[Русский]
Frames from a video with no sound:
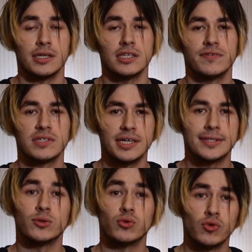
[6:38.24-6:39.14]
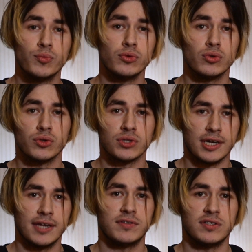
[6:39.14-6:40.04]
Если вы знаете эту группу, то,
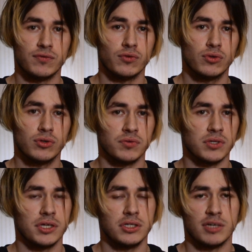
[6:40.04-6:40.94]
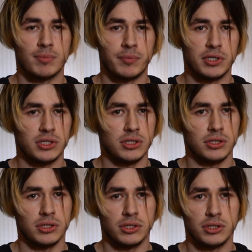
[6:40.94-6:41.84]
скорее всего, знаете их по
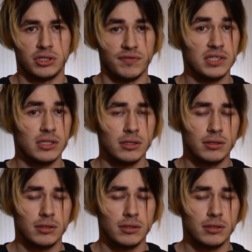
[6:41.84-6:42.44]
песне Twisted.